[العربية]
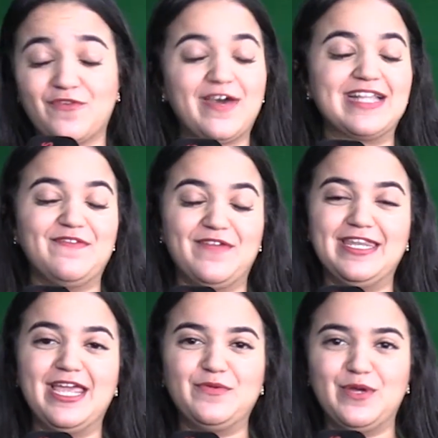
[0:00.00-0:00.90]
رفقه
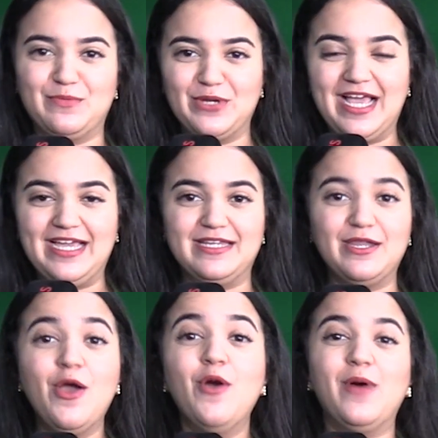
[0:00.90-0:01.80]
الفنان
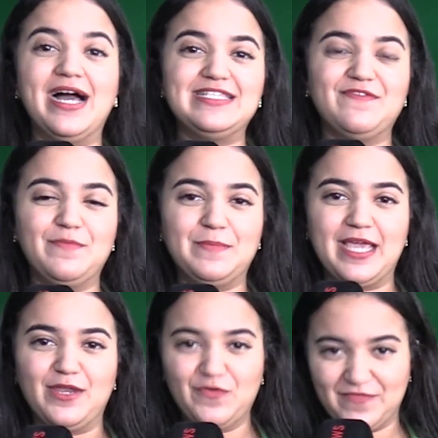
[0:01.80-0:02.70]
والملحن وعازف
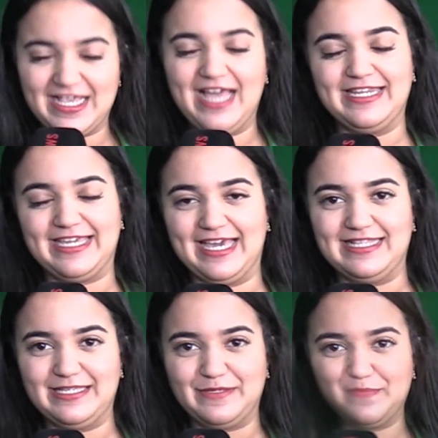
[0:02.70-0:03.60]
البيانو فتح
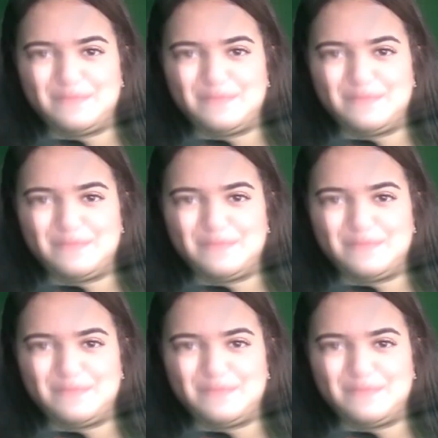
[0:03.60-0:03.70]
نكادي